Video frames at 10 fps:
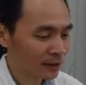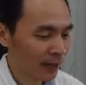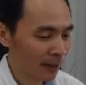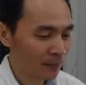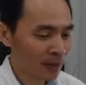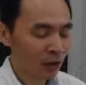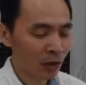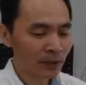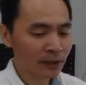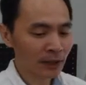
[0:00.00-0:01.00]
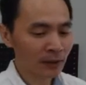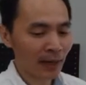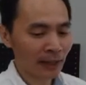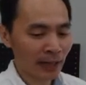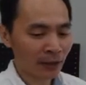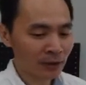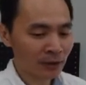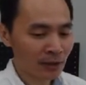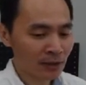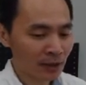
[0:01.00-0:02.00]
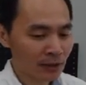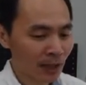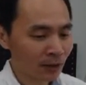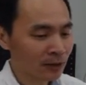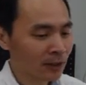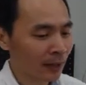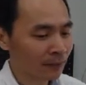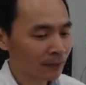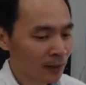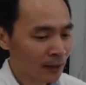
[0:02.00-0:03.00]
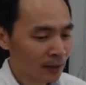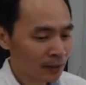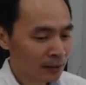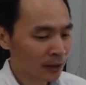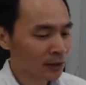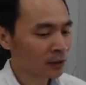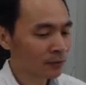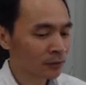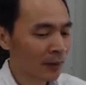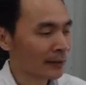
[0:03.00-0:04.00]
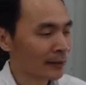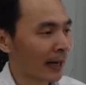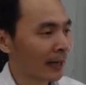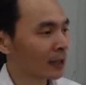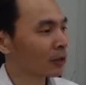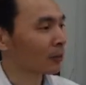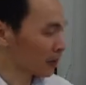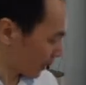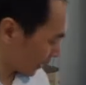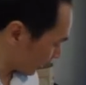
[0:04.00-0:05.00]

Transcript: 看我们这个马达，我先介绍一下，这个伺服马达跟我们一般